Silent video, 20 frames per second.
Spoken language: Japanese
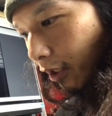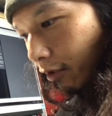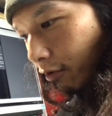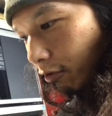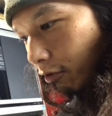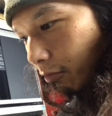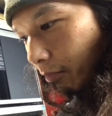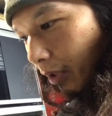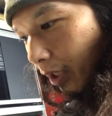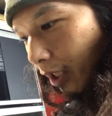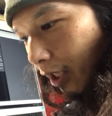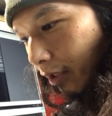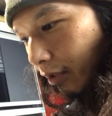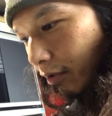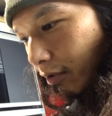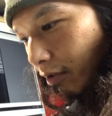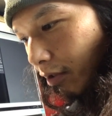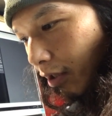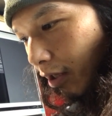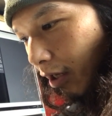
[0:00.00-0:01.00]
車買っ
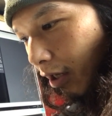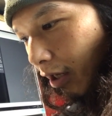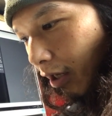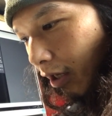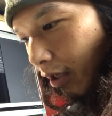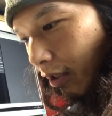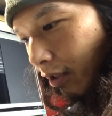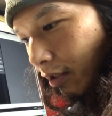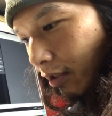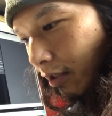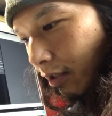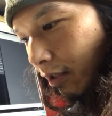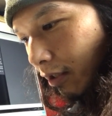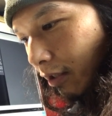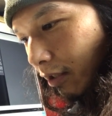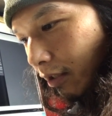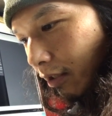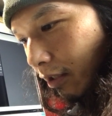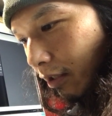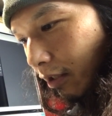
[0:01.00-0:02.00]
て、
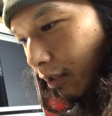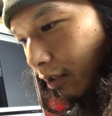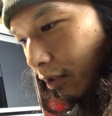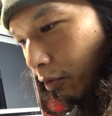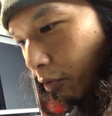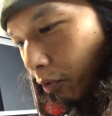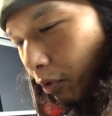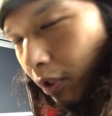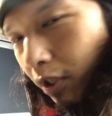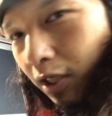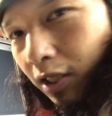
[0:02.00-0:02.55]
とり